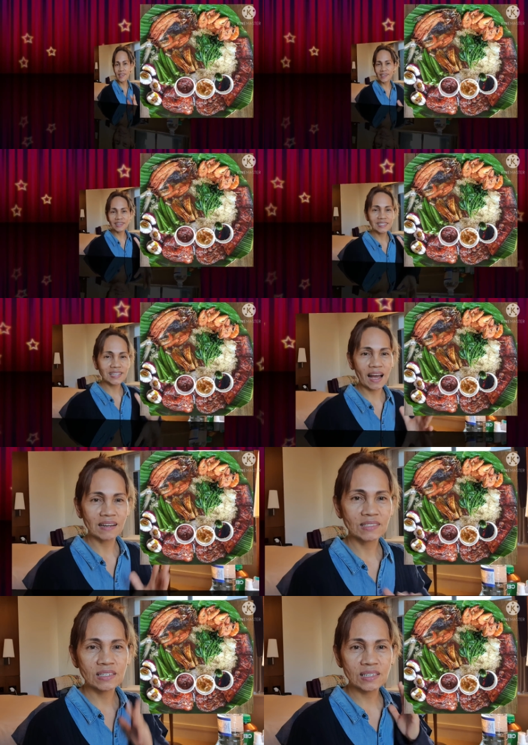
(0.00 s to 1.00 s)
gulisa,
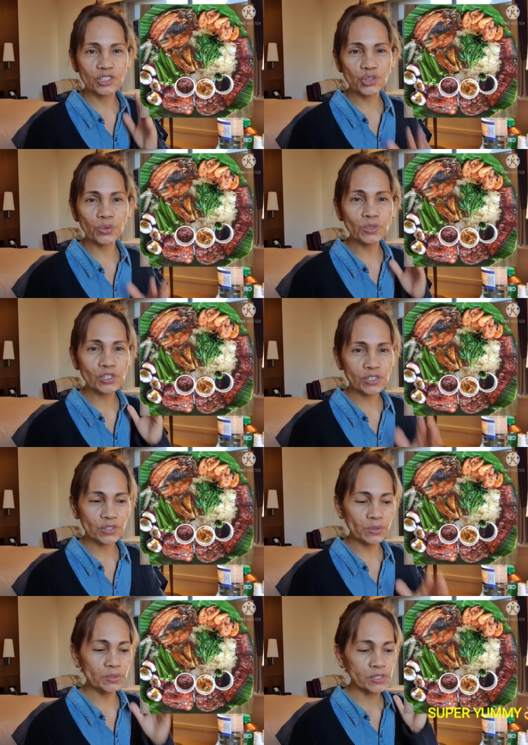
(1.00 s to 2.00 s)
stew,
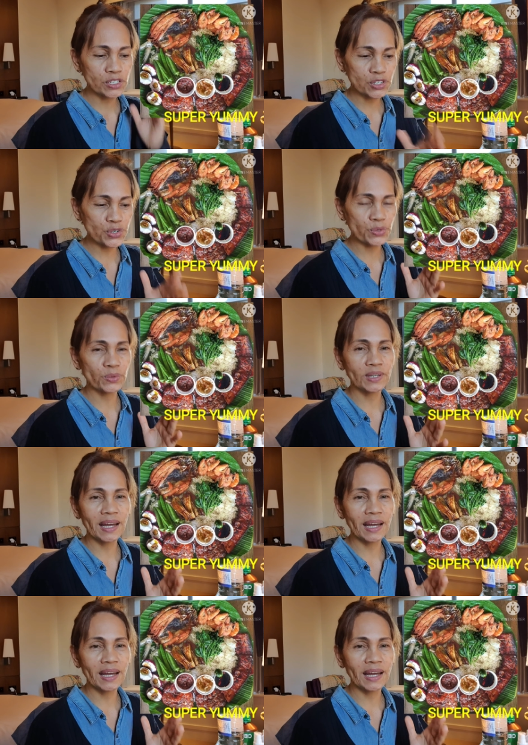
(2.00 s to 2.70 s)
stew, stew.